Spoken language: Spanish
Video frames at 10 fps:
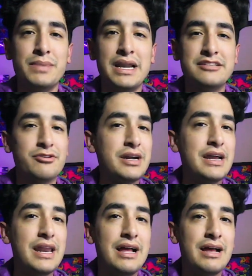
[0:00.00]
para
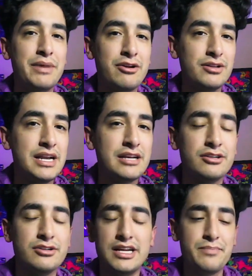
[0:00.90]
escoger a Michael
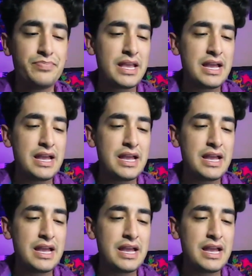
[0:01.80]
Jackson. O sea,